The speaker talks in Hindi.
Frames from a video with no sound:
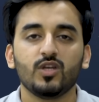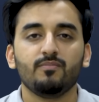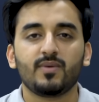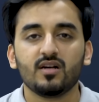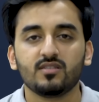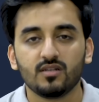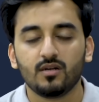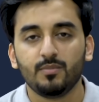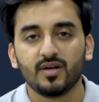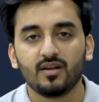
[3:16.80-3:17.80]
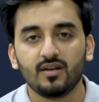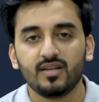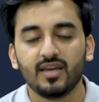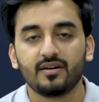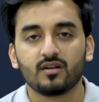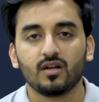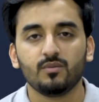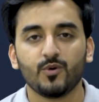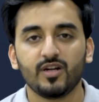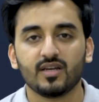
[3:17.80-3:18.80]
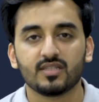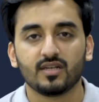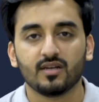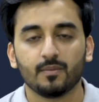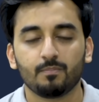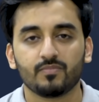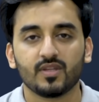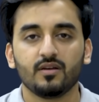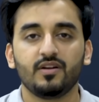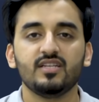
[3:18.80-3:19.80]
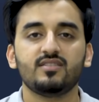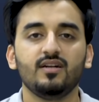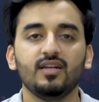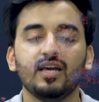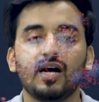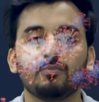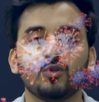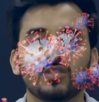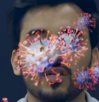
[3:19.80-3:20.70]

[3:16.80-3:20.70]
तो ये मार्क जाकबर्ग के लिए एक टर्निंग पॉइंट कैसा है रिसेंटली आप तो